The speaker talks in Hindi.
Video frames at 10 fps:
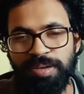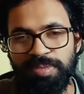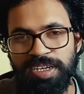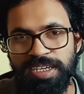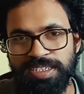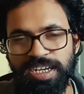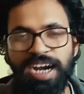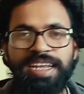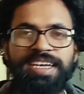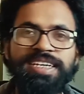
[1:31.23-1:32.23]
अभी
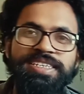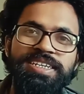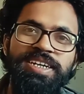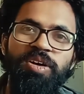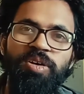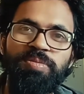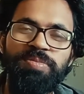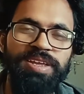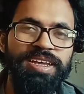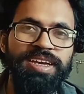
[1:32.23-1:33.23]
स्टार्ट किया है सीखना और
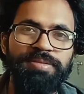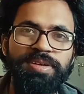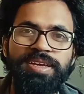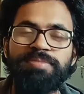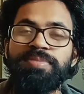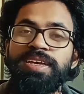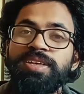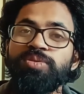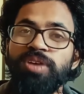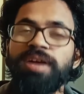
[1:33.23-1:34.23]
बी ने अभी बी
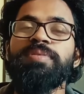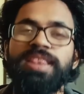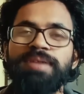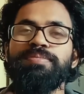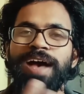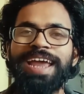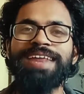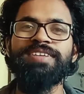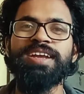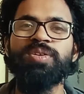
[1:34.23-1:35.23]
थोड़ा मतलब
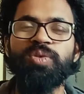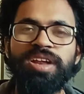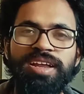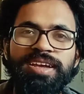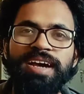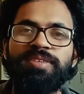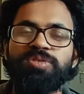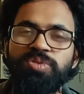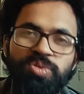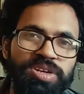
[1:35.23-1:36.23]
हाई लेवल का रहा है
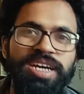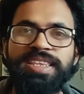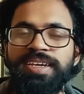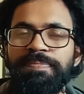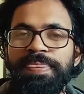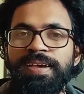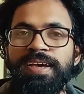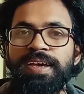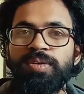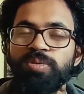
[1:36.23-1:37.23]
उसको थोड़ी आती है
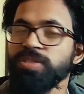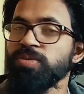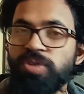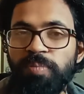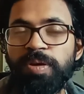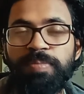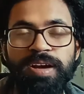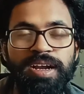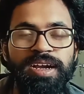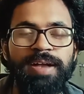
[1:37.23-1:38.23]
उसने वो टॉपिक
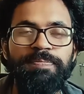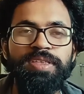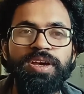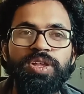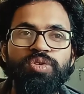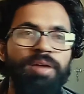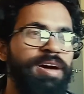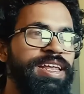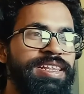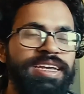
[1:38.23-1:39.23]
पढ़ रखा है तो
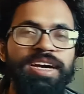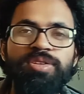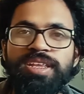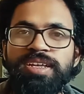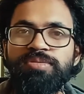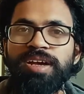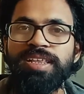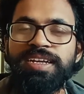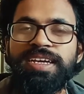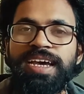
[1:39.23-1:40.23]
हमारे अंदर क्या होता है
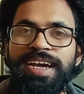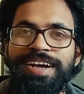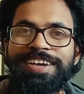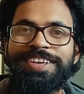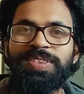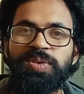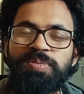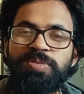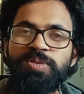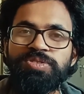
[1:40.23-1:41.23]
तुम्हारे अंदर क्या आएगा कि
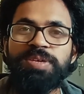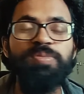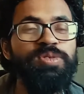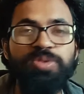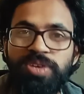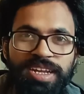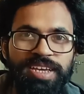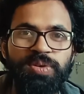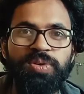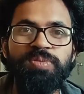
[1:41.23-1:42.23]
तुम उससे पूछोगे
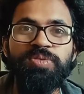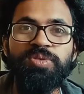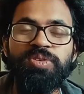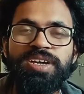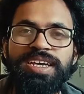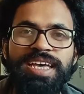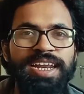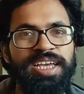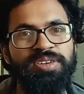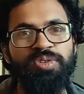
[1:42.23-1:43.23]
नहीं क्योंकि तुम सोचोगे कि
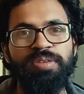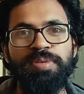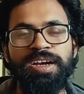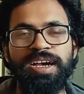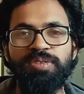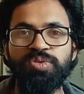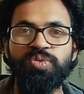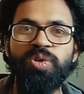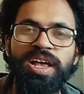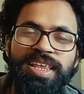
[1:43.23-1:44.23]
यार एगो का पंगा है
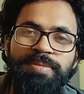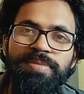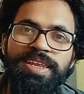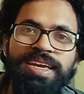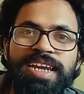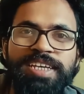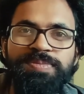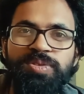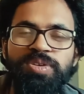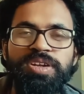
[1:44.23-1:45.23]
उसको आता है मेरी
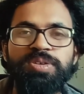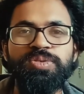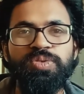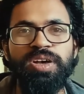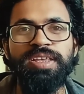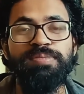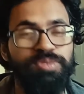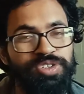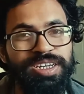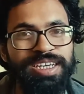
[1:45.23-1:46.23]
क्लास में होकर के उसको आता है
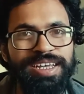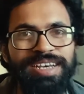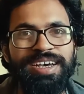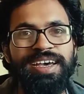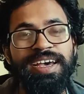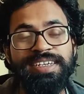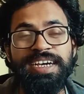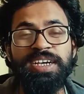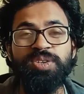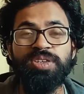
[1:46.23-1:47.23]
मुझे नहीं आता
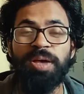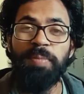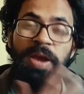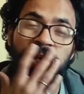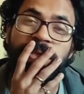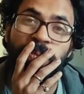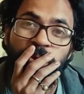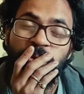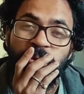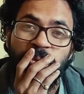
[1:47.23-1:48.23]
ऐसा कैसे होता है मैं कैसे
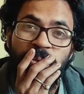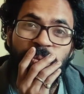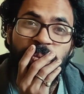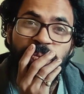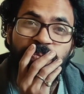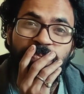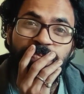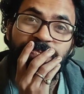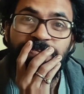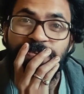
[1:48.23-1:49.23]
पूछूँ
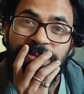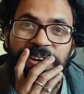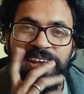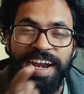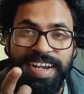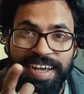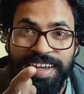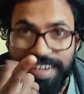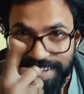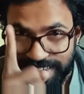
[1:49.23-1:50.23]
राइट ना
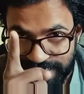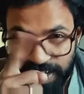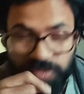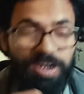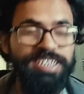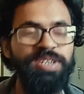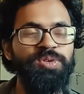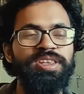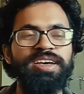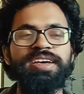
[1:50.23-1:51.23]
यही तुम्हारे
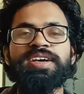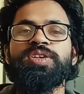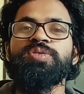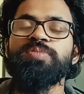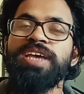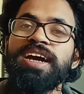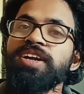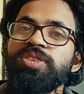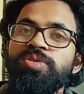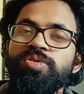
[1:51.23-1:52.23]
साथ होता है तुम क्या
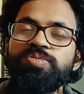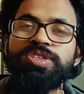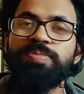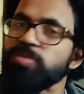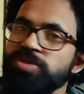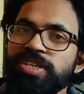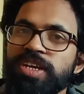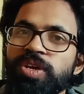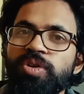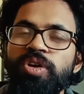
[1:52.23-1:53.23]
करते हो तुम उससे पूछते
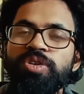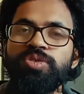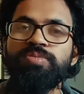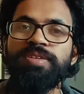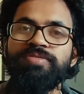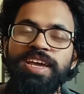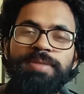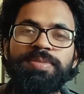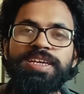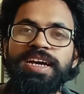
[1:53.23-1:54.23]
नहीं हो और तुम्हें
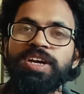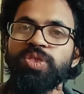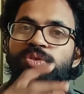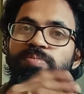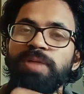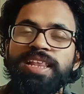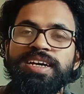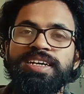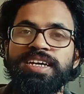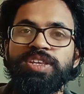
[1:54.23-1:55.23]
वहीं पर जाके तुम
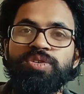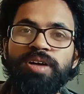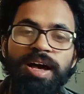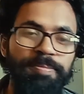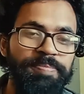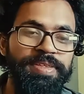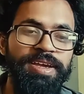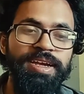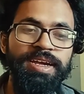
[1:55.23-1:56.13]
मात खा जाते हो अब